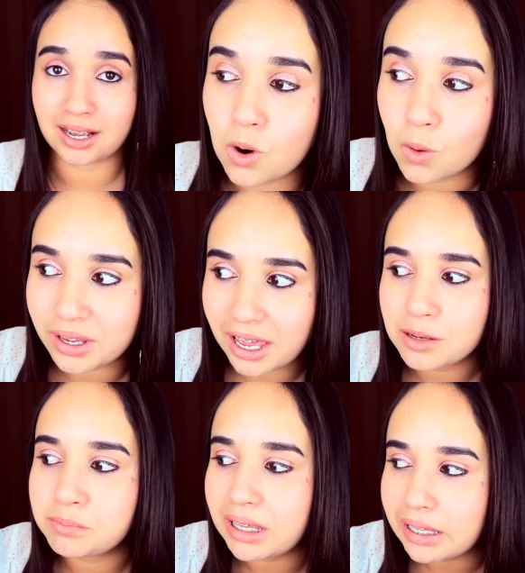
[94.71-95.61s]

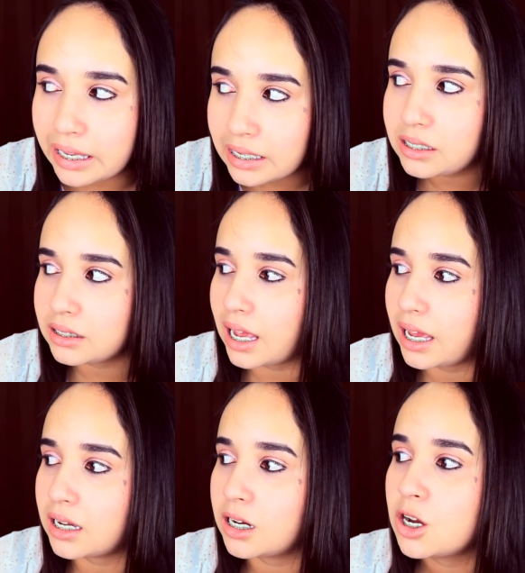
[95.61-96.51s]
Qualquer pequena
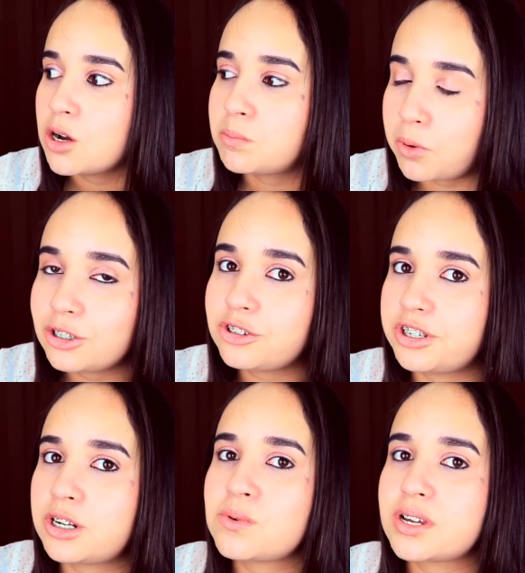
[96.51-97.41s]
ideia pode
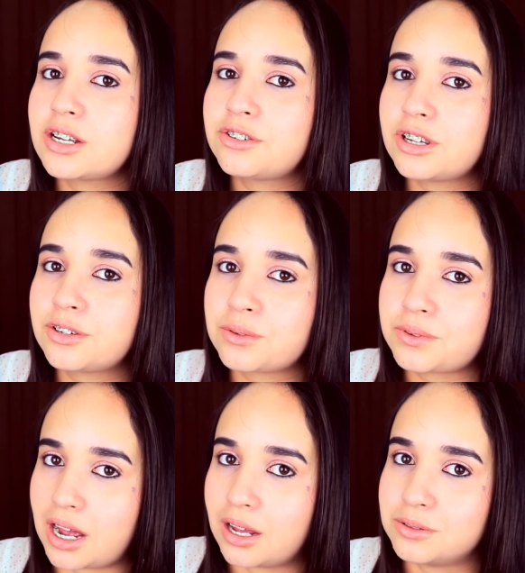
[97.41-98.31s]
ter um grande
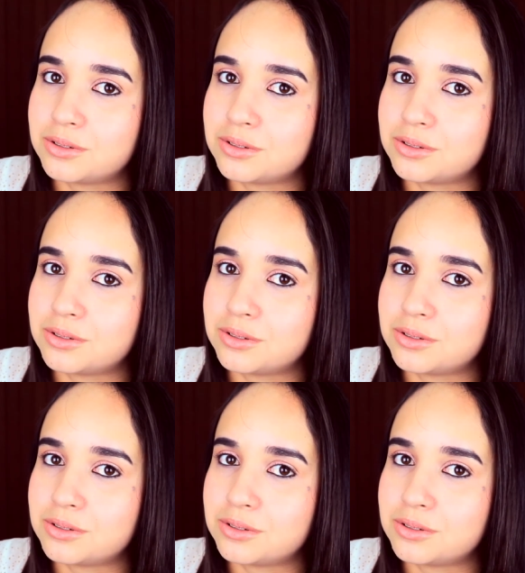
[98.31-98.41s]
resultado.